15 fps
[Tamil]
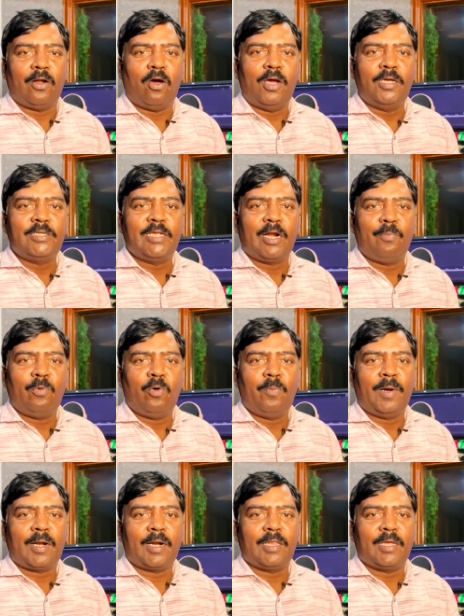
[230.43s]
நாய்ஸை ரிமூவ்
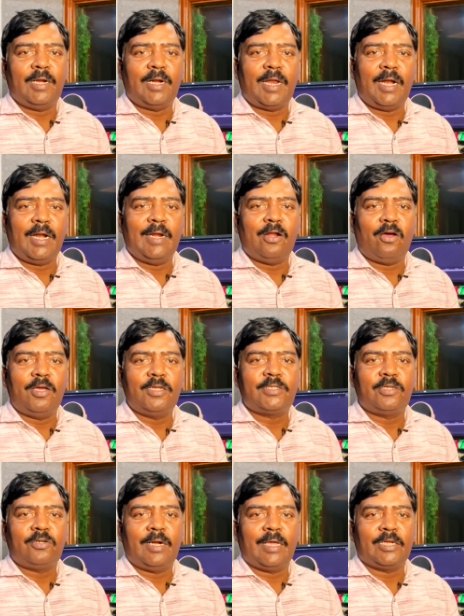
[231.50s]
பண்ணுறதுக்கு நல்ல நாய்ஸ்
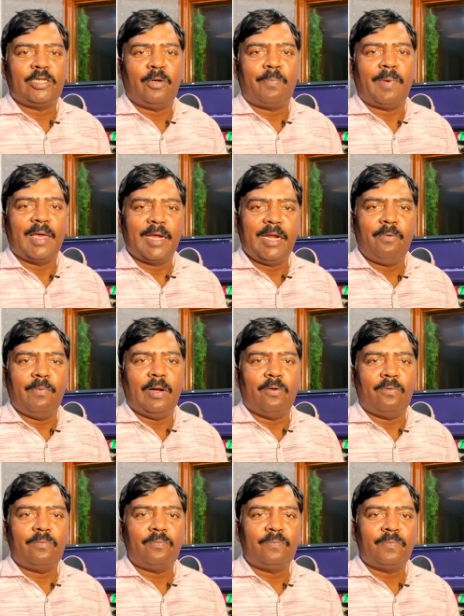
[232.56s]
ரிடக்ஷன் ப்ளகின் வேணும்